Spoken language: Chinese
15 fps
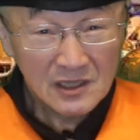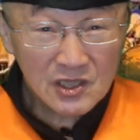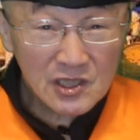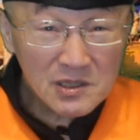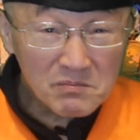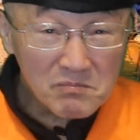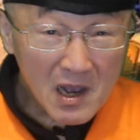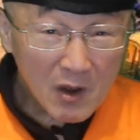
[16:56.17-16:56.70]

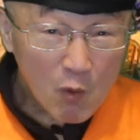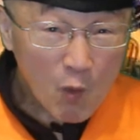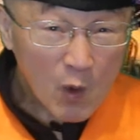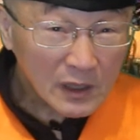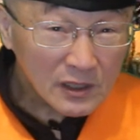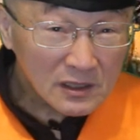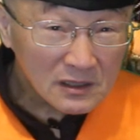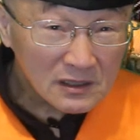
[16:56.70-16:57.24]
起码
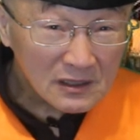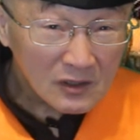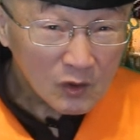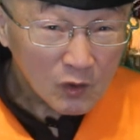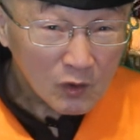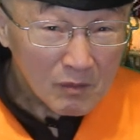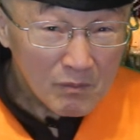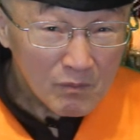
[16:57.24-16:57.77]
我的
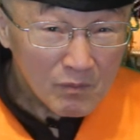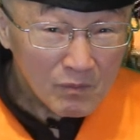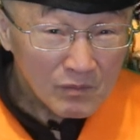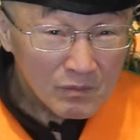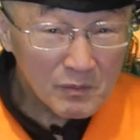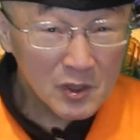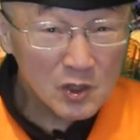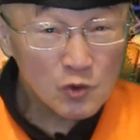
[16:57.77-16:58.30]

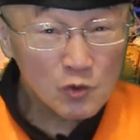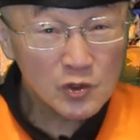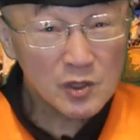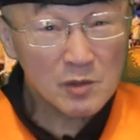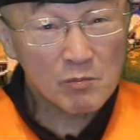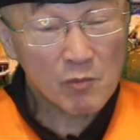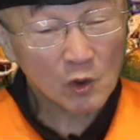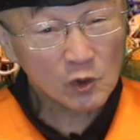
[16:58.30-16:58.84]
民主
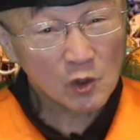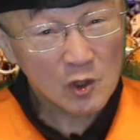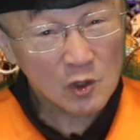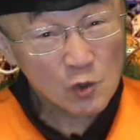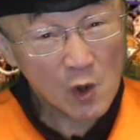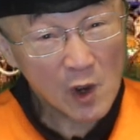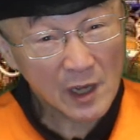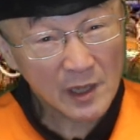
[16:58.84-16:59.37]
进步党
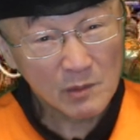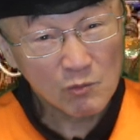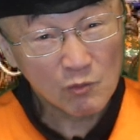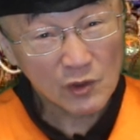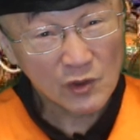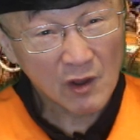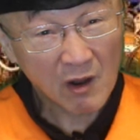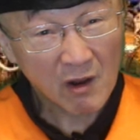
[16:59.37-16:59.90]
踹一
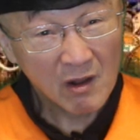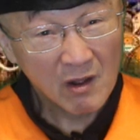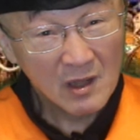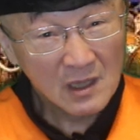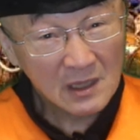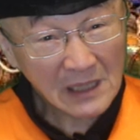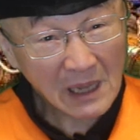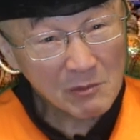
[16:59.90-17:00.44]
门哈，
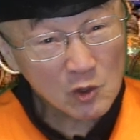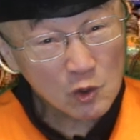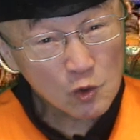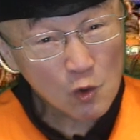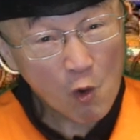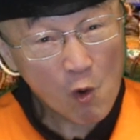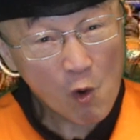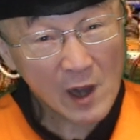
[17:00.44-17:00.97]
他们
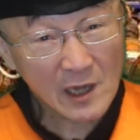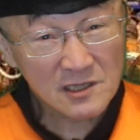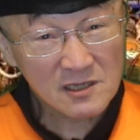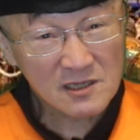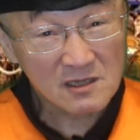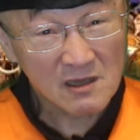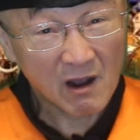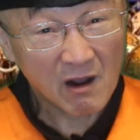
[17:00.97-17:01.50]
做坏
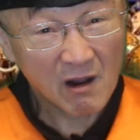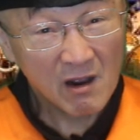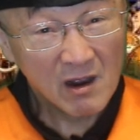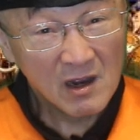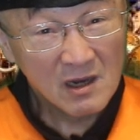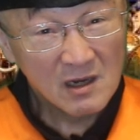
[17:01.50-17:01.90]
事哈，